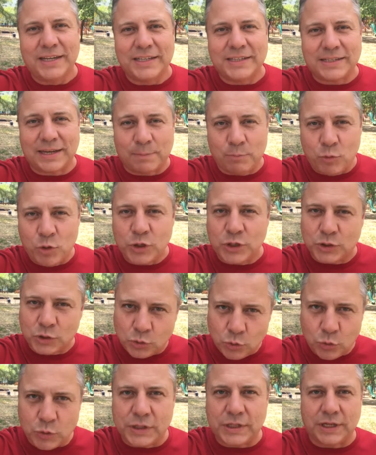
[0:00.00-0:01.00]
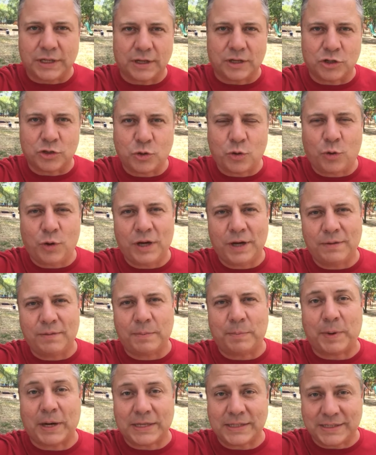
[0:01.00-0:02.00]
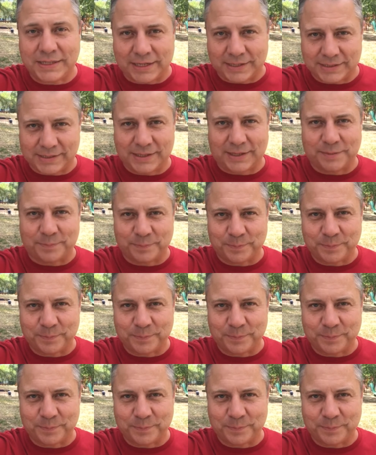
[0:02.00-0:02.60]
самой сути школьного процесса.